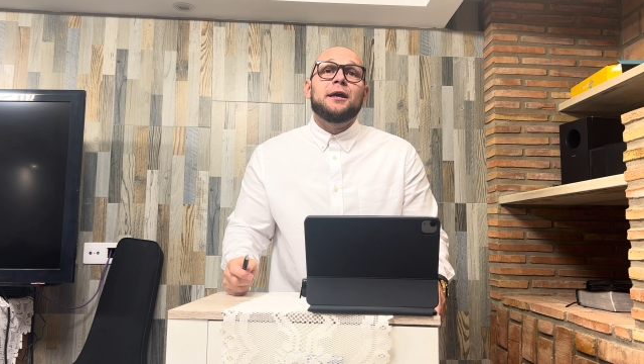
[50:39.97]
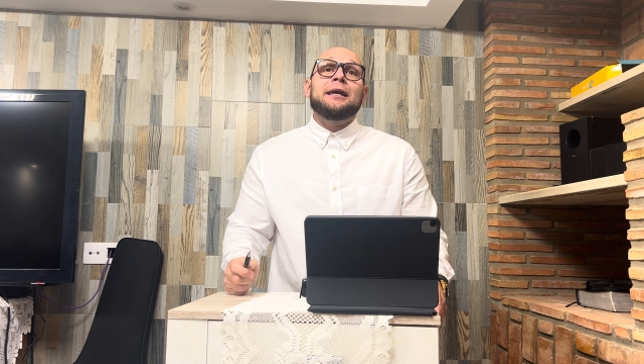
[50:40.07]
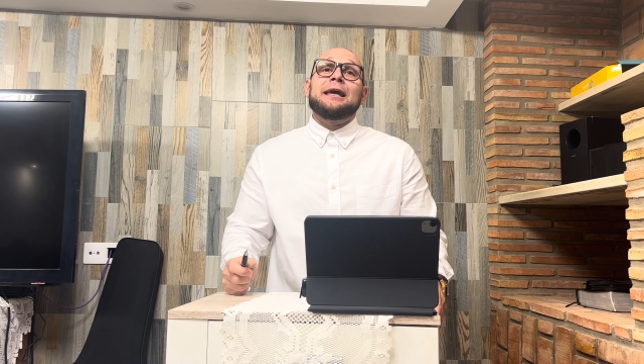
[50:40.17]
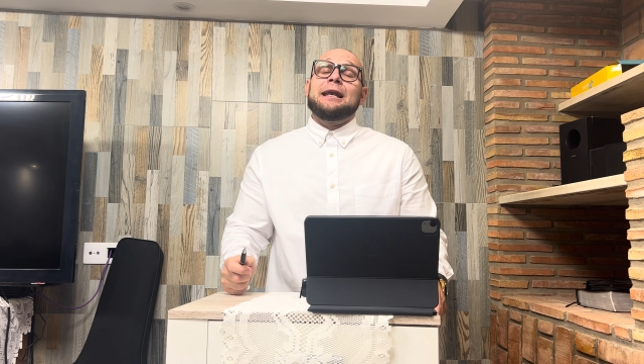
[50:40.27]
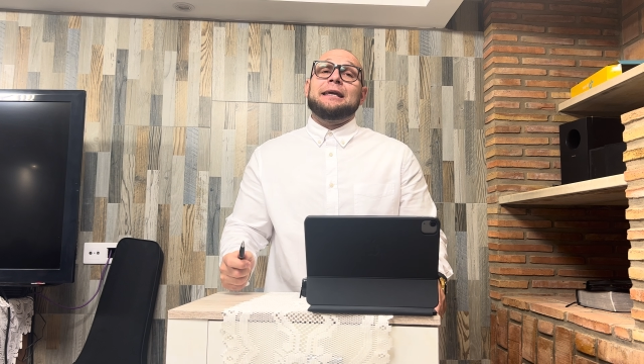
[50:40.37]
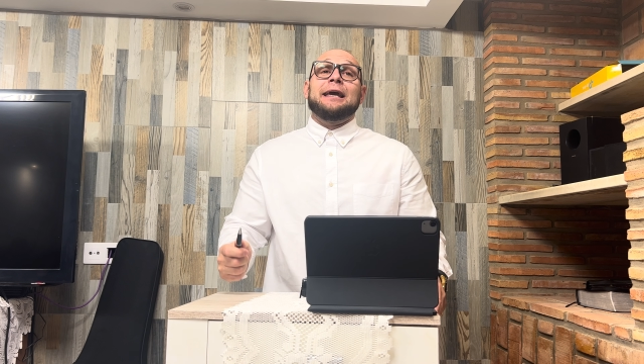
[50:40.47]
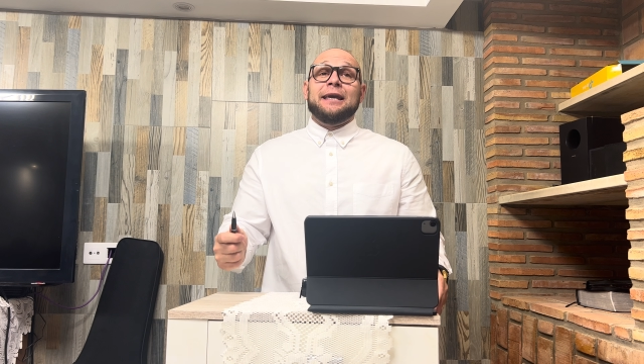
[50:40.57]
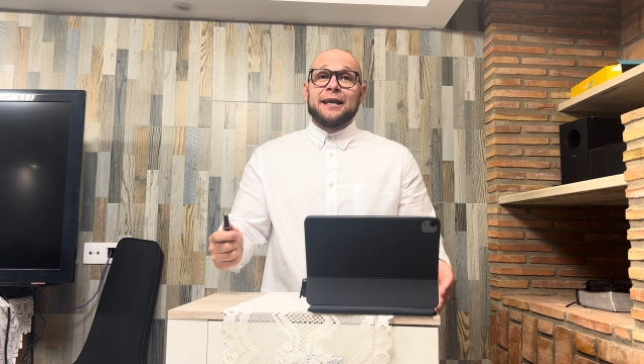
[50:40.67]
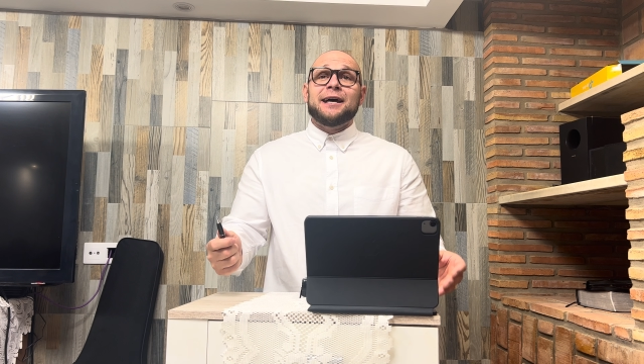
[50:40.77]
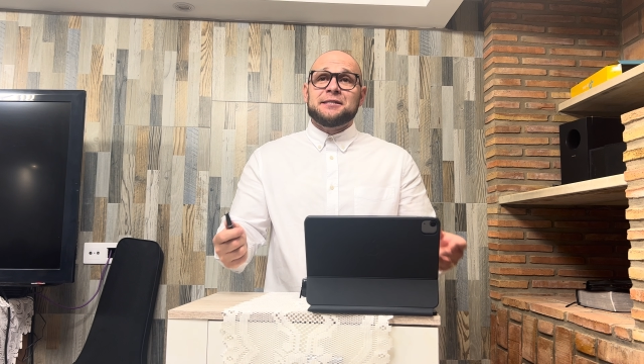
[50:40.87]
Y el que
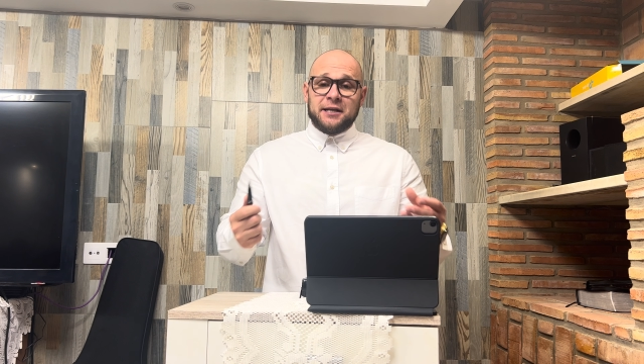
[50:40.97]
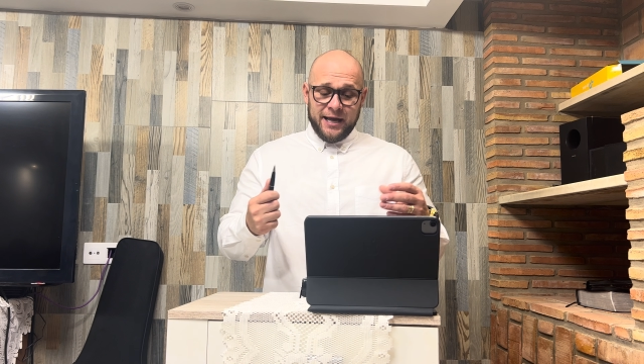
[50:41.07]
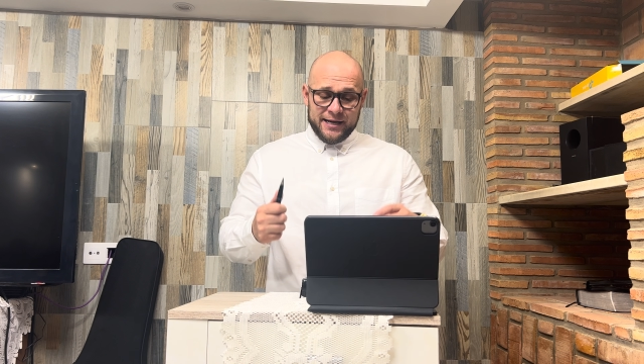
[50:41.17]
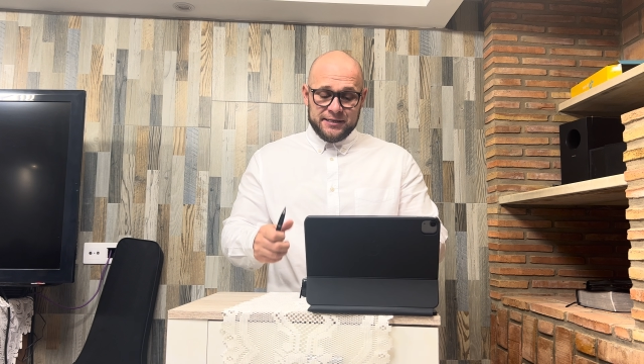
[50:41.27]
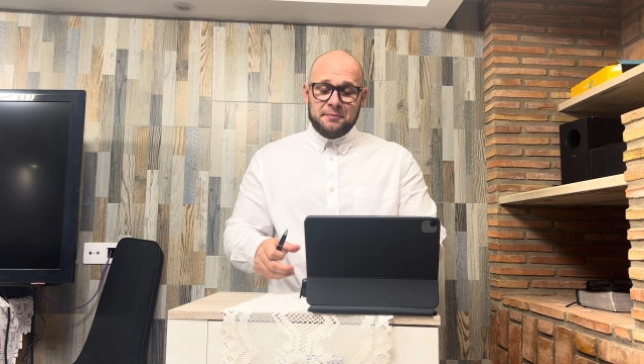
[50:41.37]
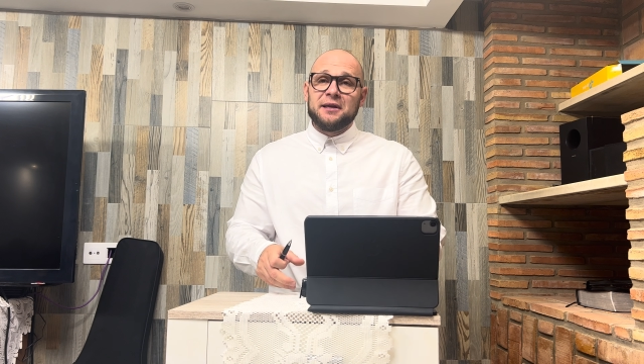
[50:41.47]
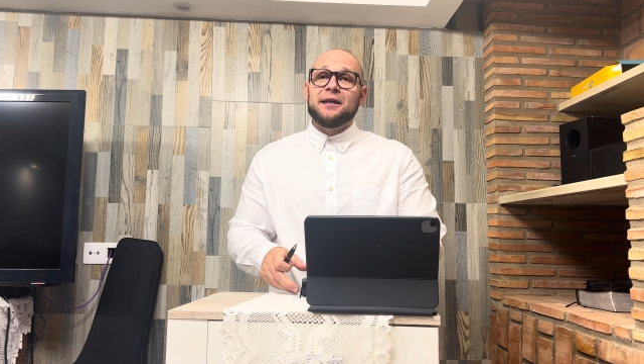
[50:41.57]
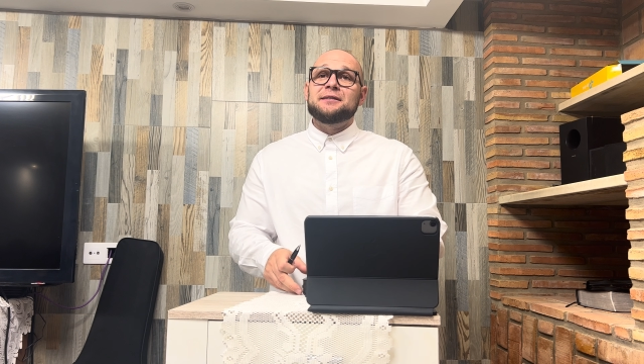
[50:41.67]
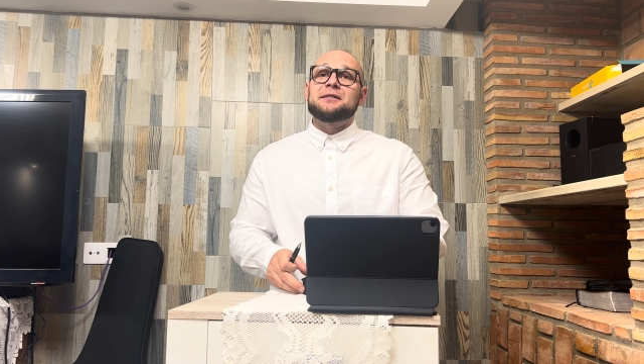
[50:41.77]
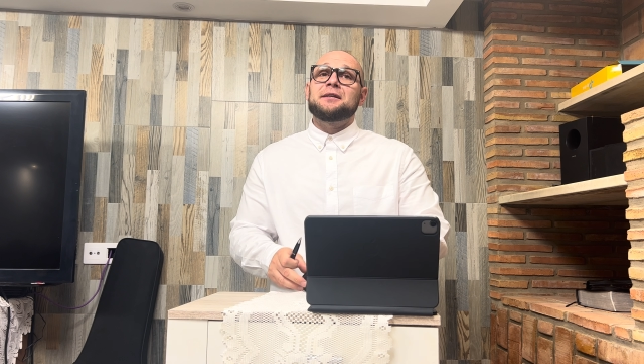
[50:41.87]
quiere acercarse a mí
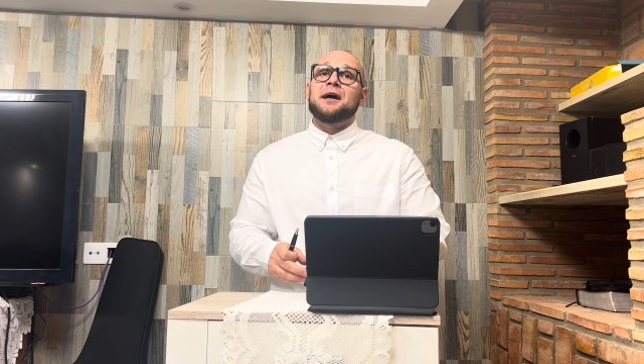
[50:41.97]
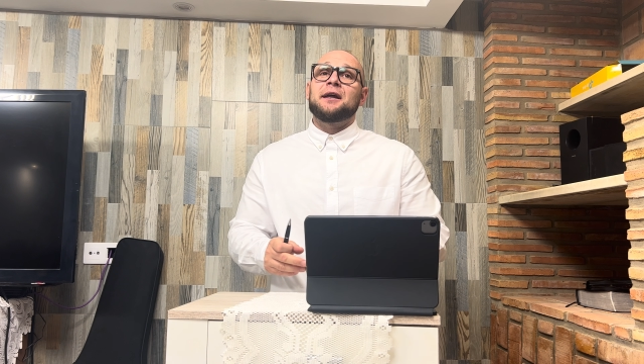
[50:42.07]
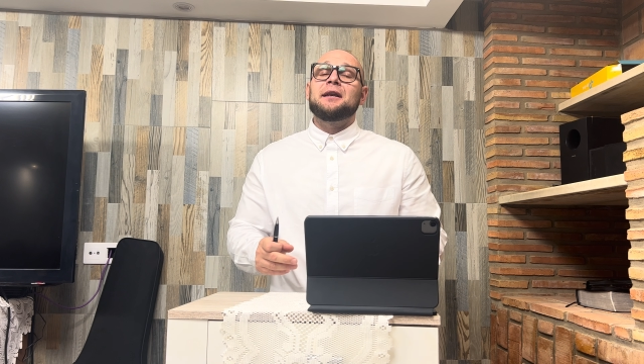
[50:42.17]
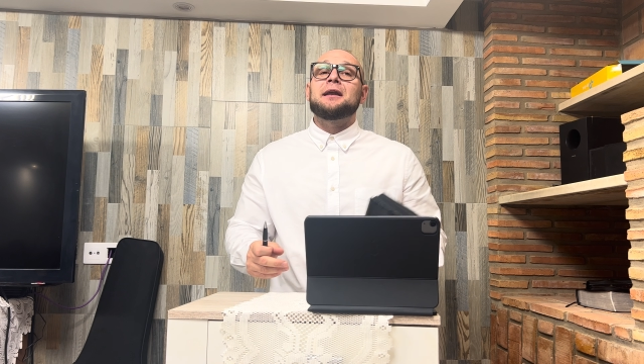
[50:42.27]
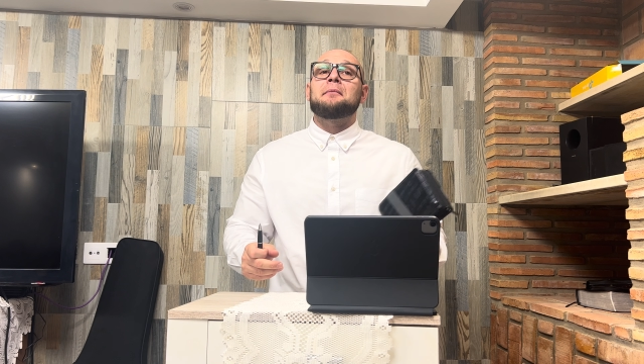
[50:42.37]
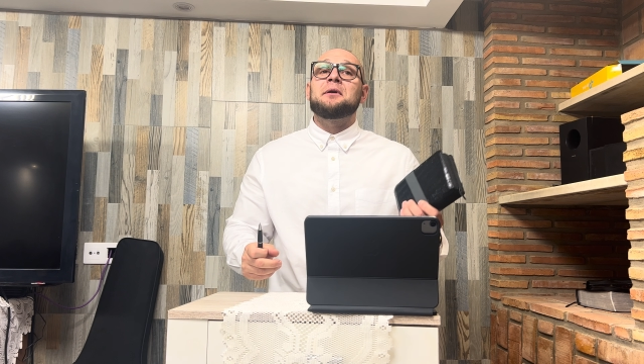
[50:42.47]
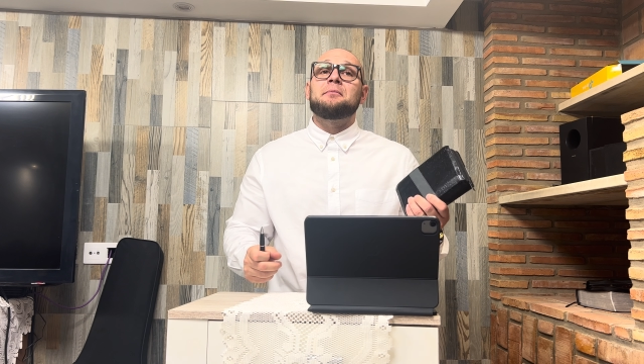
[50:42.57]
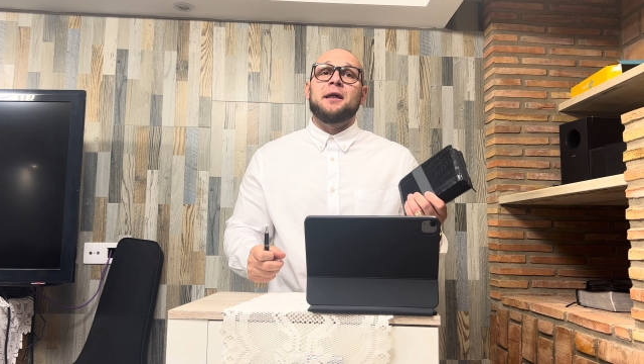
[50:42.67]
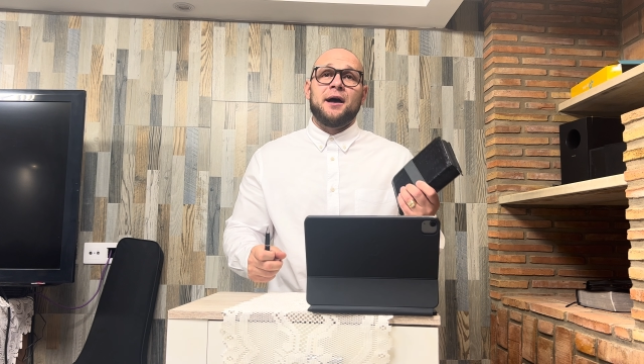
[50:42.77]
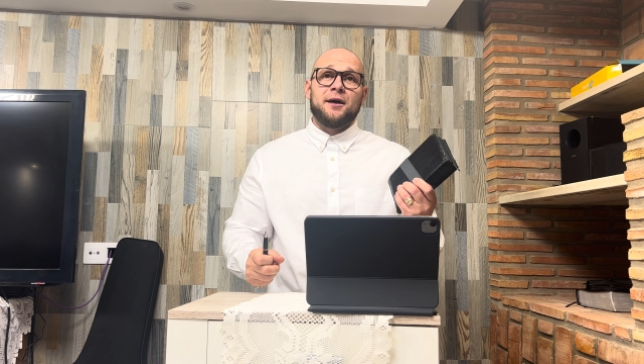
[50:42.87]
le enseñaré en la
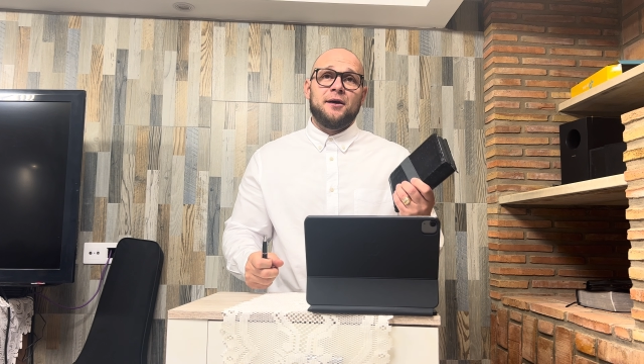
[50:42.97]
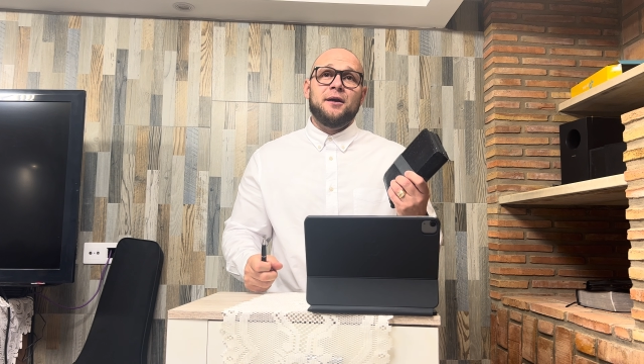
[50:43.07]
Biblia